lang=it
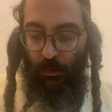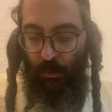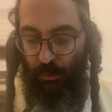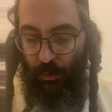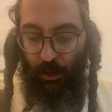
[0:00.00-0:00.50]

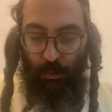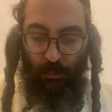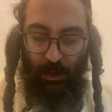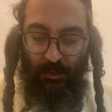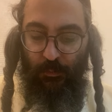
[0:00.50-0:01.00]
ognuna con
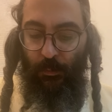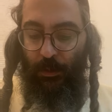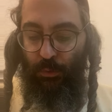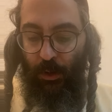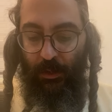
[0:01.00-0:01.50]
una
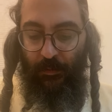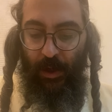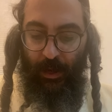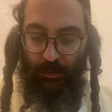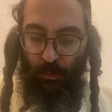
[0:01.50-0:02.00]
sfumatura
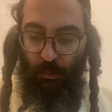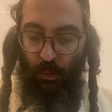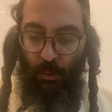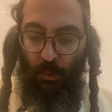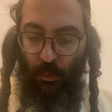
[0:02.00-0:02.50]
diversa o,
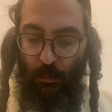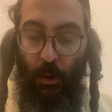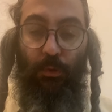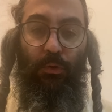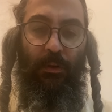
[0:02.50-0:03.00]
o, un
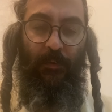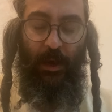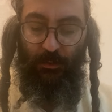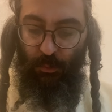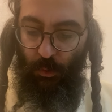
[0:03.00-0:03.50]
modo
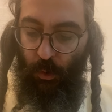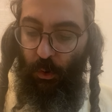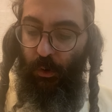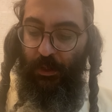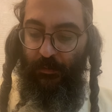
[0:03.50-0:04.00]
diverso, un
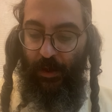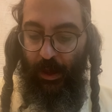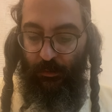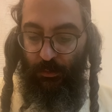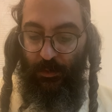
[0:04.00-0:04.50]
colore
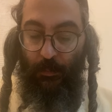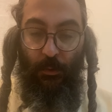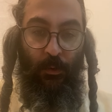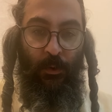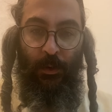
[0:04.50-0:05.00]
diverso,
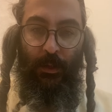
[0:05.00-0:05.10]
siamo